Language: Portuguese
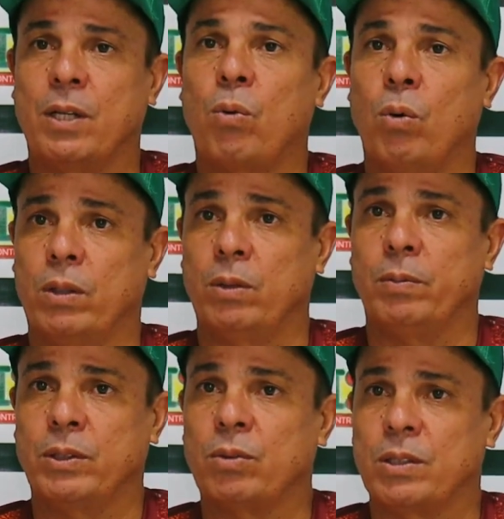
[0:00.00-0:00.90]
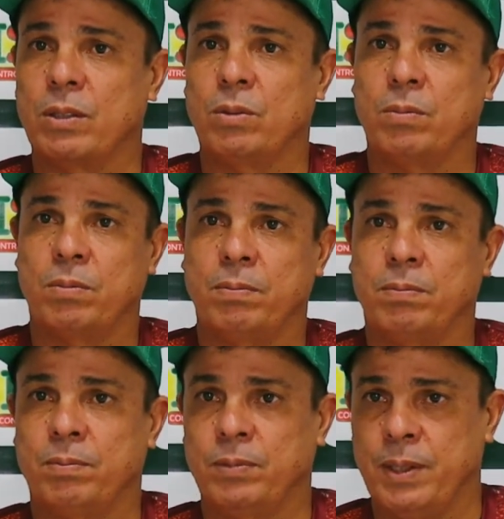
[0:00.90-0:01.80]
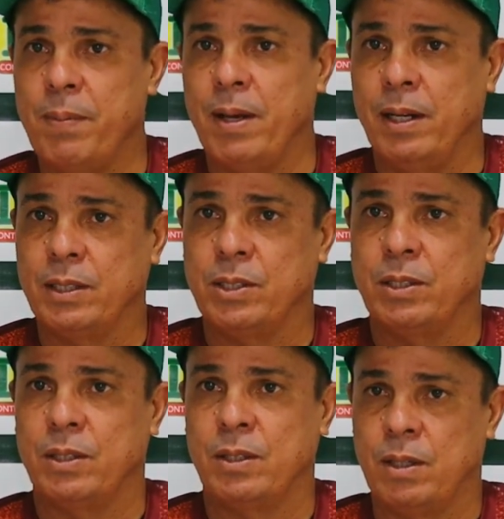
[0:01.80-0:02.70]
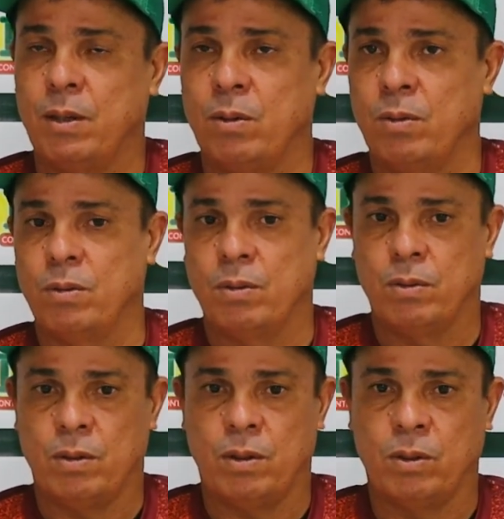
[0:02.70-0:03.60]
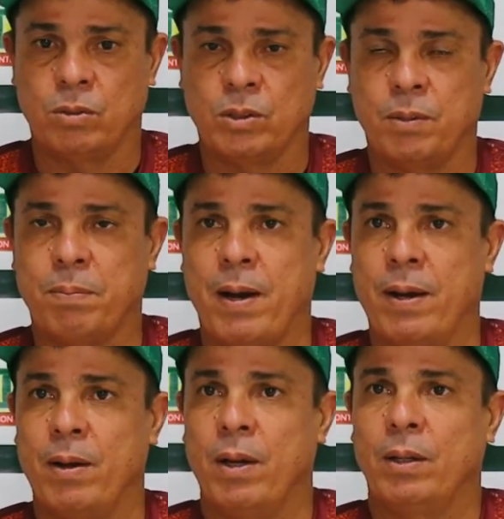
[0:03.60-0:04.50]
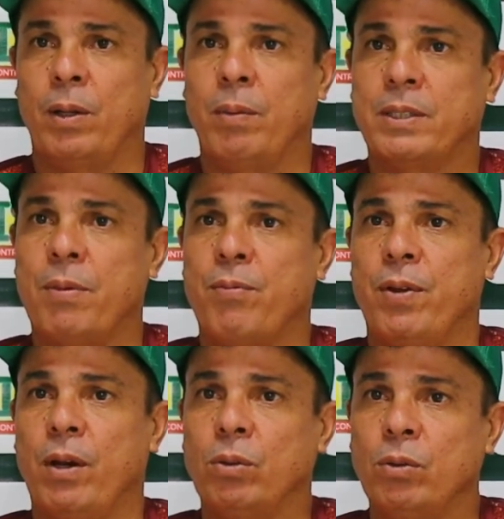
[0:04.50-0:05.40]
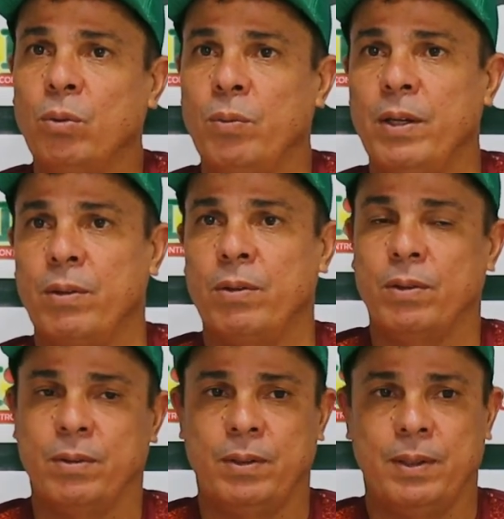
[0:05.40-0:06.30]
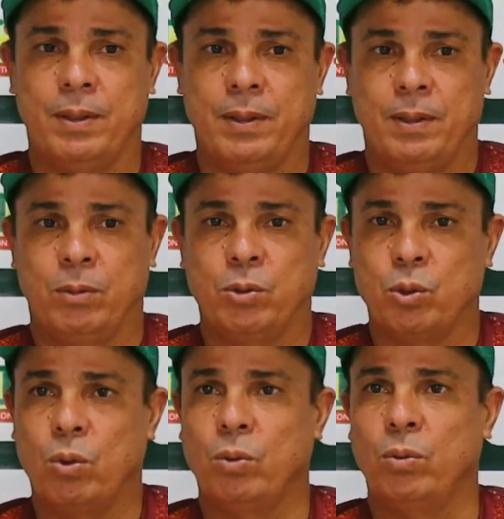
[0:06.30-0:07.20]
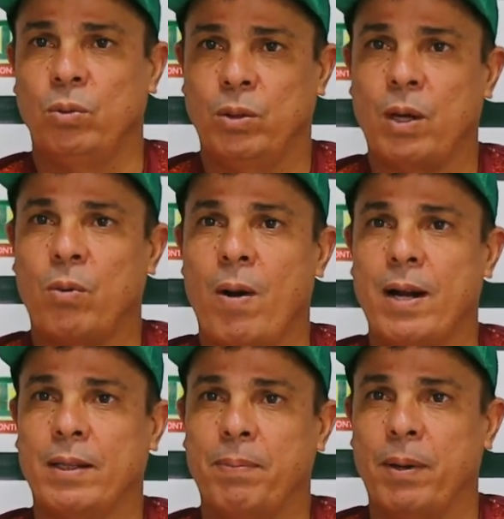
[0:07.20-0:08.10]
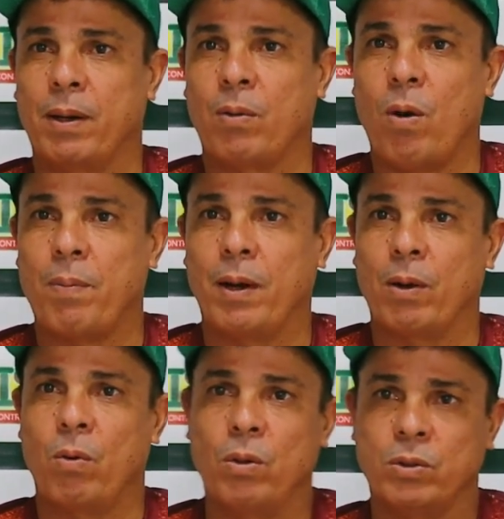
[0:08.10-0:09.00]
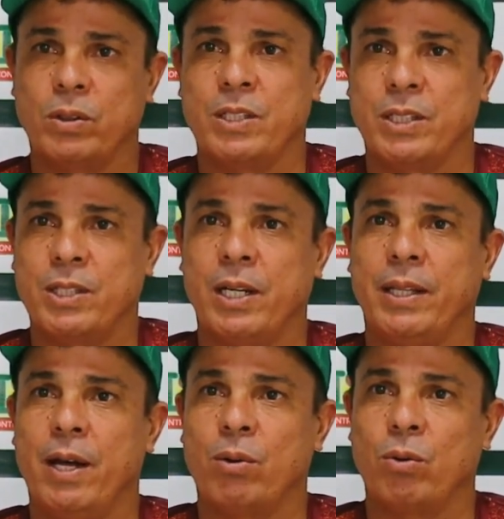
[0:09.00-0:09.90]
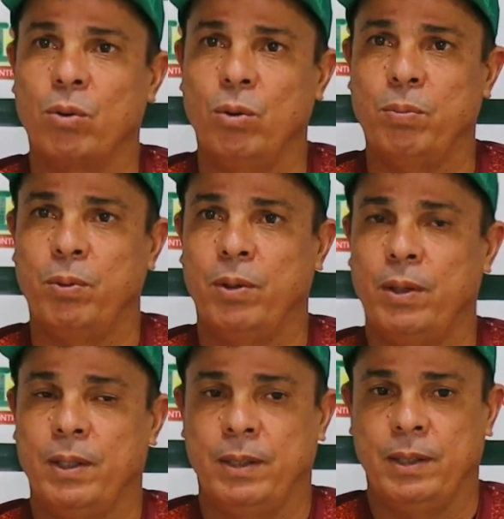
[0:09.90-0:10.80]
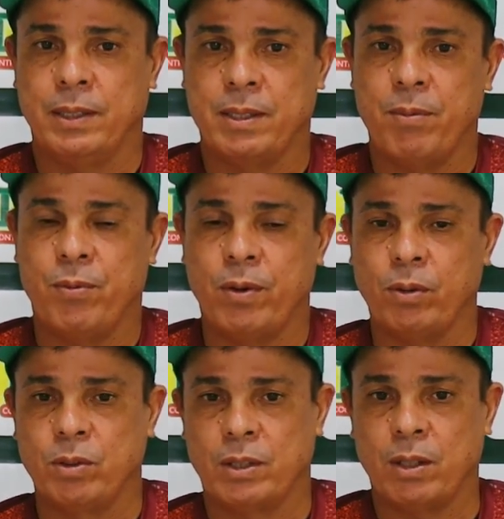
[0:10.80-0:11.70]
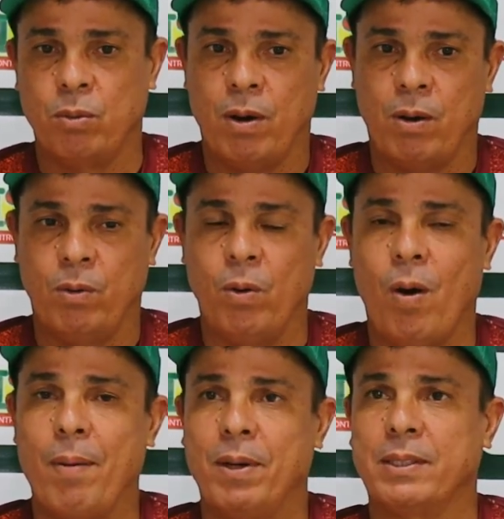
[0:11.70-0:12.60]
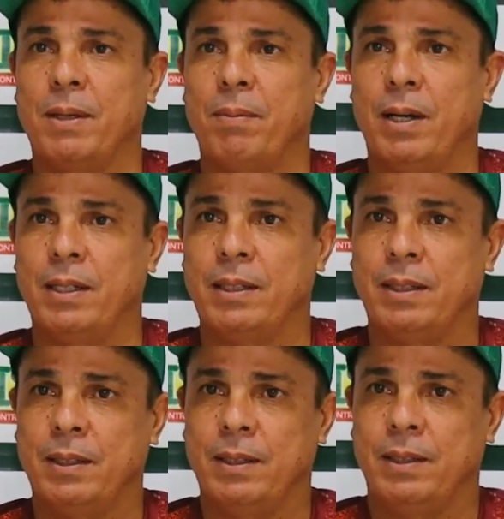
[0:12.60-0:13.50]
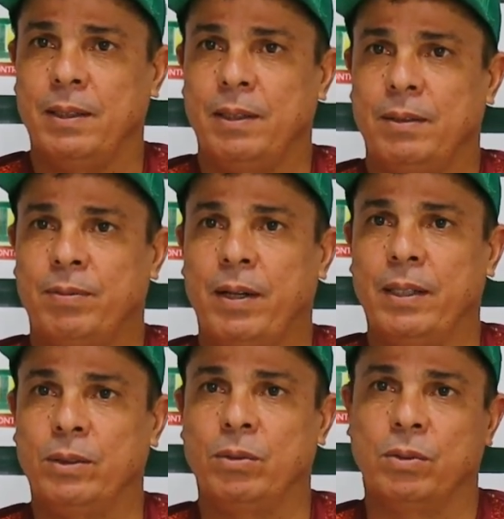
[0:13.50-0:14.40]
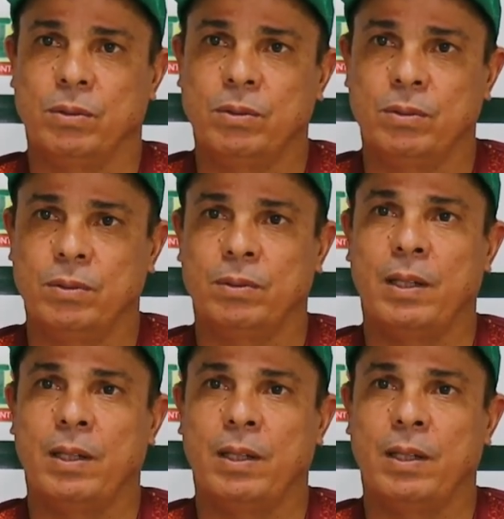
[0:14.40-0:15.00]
Asa se encontra numa situação semelhante ao, ao, ao Sampaio tem uma semifinal no domingo. Um jogo no, na quarta pela Copa Lagoas, onde a gente lidera o grupo, e a semifinal do estadual. Eu abro a semana falando